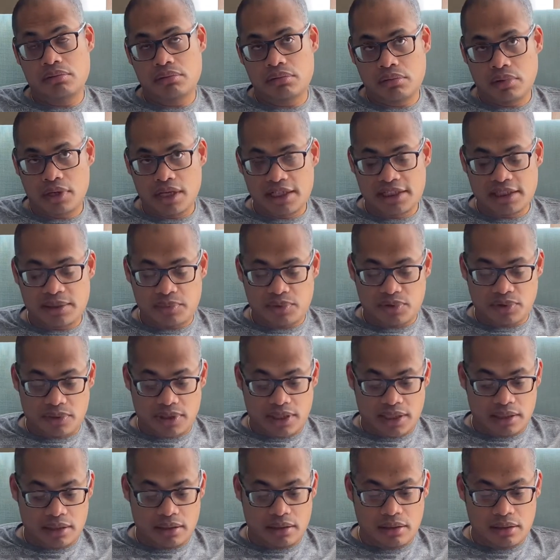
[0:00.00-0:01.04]

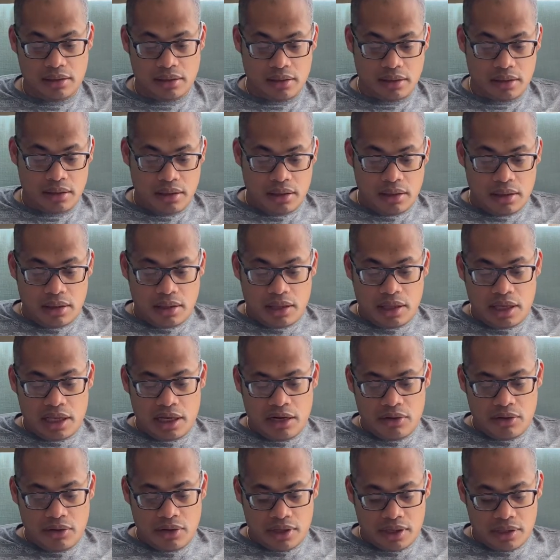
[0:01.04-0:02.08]
exceptionnelle.
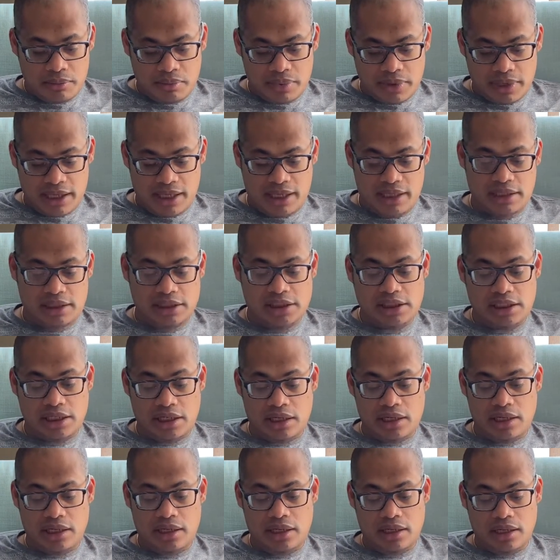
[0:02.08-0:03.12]
Alors après,
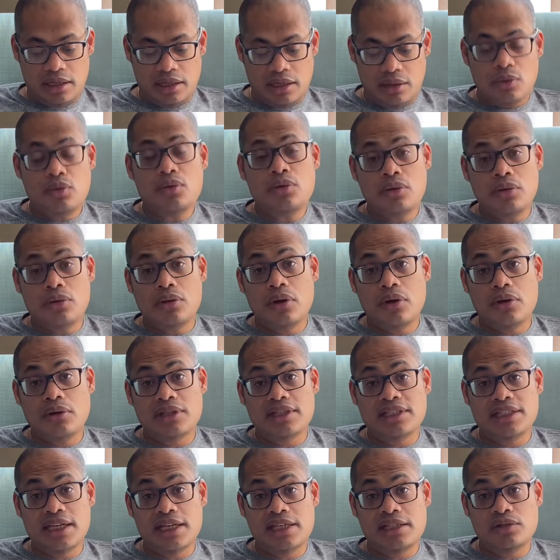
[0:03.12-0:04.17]
j'ai lu En
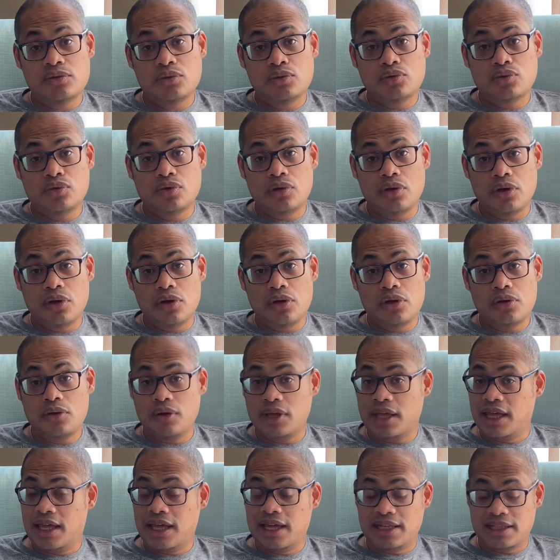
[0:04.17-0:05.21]
direction du Nord de
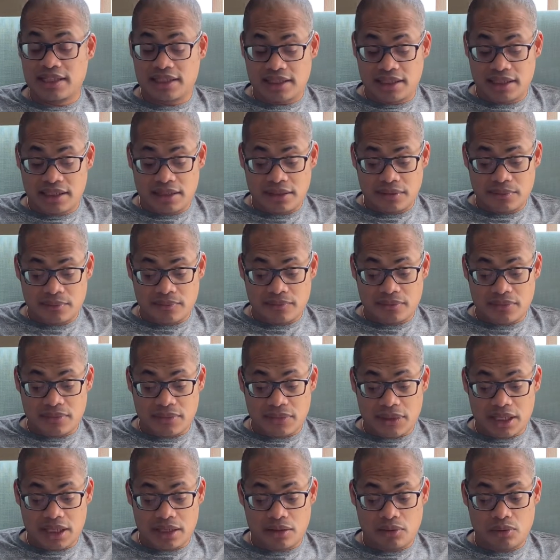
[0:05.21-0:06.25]
Karadi,
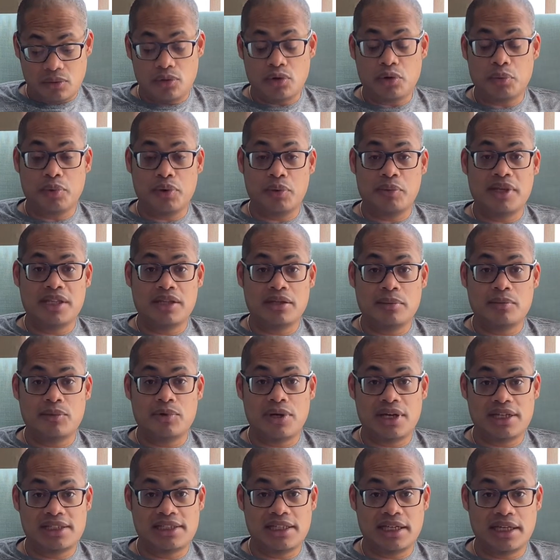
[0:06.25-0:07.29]
donc le premier tome de
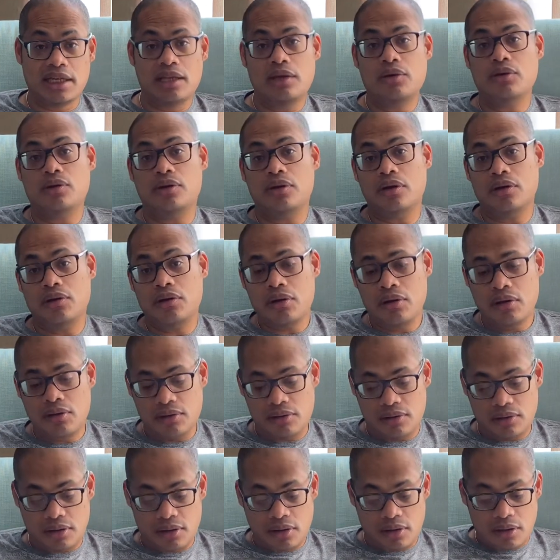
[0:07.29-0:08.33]
la série Le
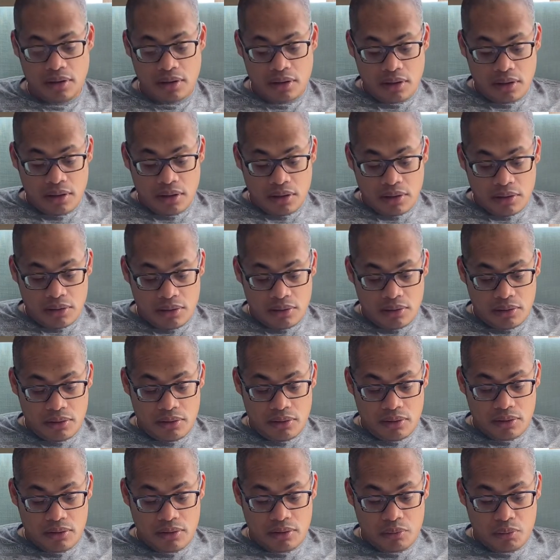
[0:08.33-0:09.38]
Nord.
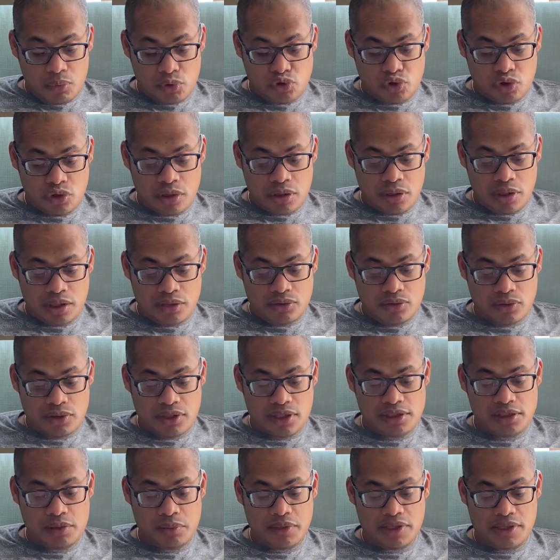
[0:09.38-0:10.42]
bon, c'était une lecture
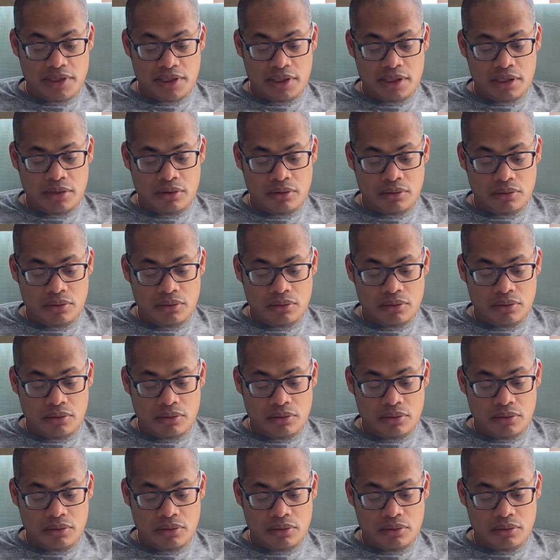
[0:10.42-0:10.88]
très sympathique.